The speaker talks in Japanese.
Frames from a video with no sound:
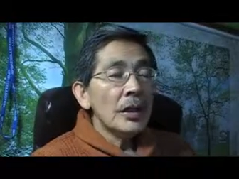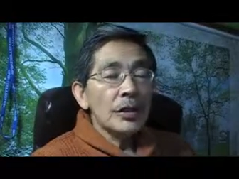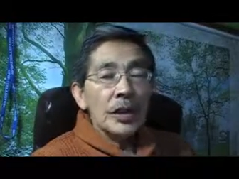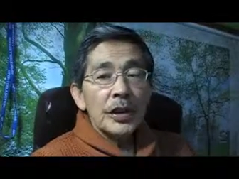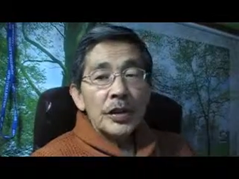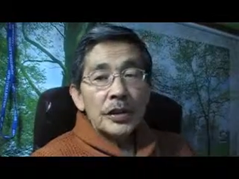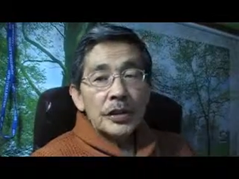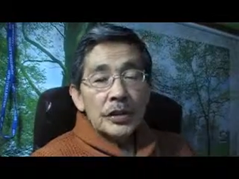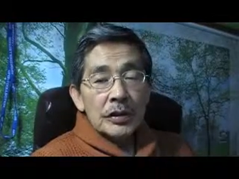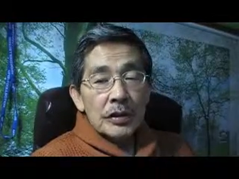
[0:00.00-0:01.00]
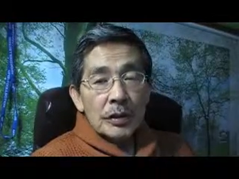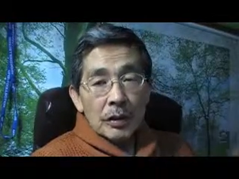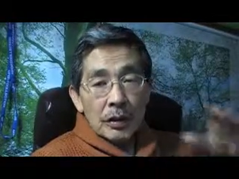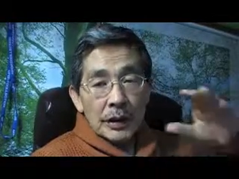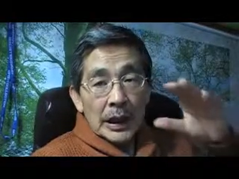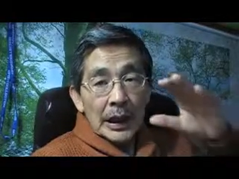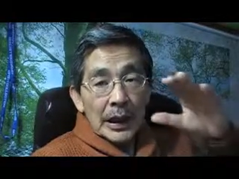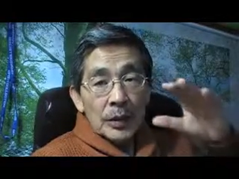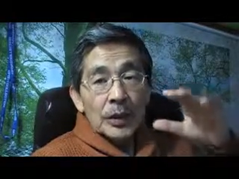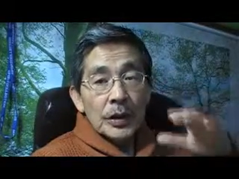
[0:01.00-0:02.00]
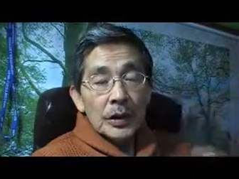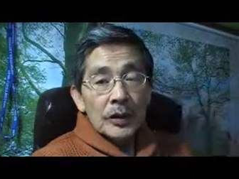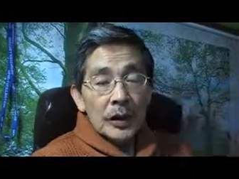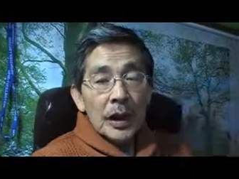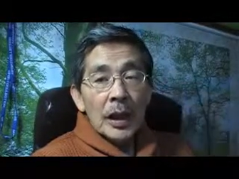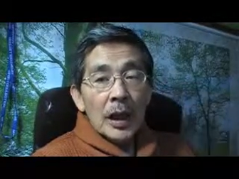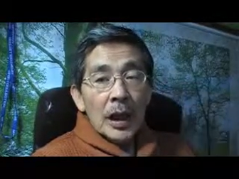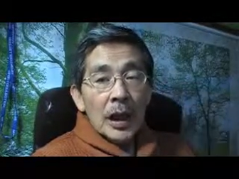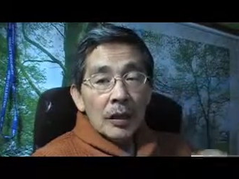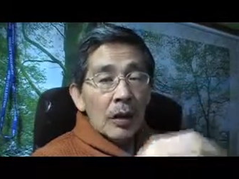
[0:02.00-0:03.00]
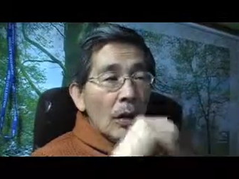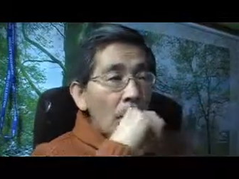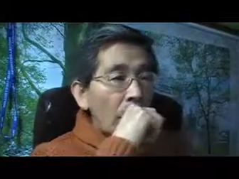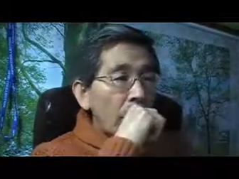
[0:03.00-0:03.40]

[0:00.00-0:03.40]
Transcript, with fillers: で、それぞれのその段階においてですね、あの、